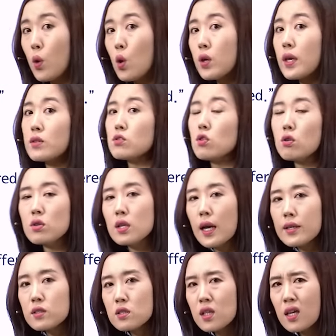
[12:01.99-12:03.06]
이렇게 해서 정리를
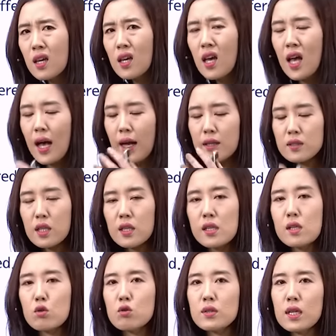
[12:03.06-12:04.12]
하실 때 항상
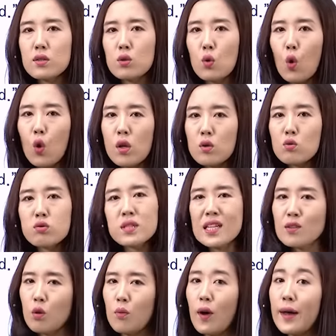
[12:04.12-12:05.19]
읽고 나서 요거 읽고
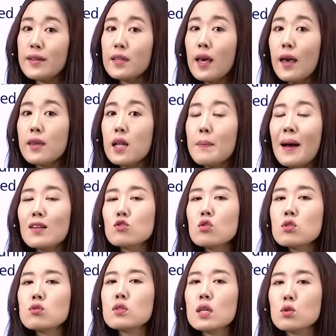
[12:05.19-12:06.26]
후딱 넘어가는 게 아니라
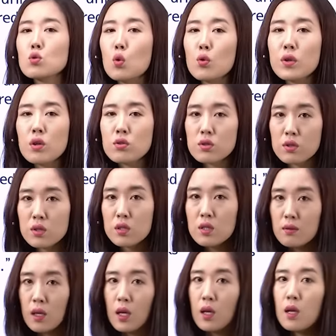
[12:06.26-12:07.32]
맞췄더라도 동의어
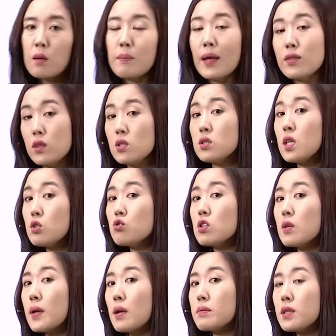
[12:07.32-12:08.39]
정리는 반드시
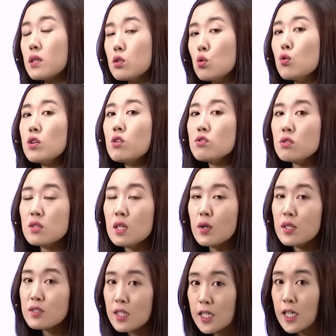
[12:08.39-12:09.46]
해주시기 바랍니다. 그 동의어 정리가
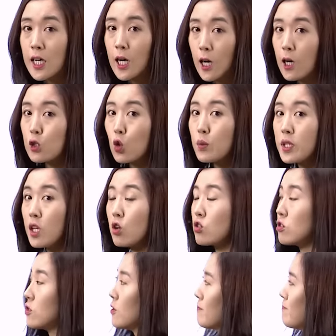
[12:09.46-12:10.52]
굉장히 도움이
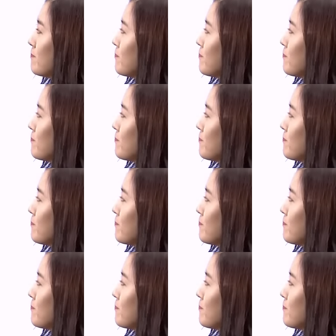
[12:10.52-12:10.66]
되거든요.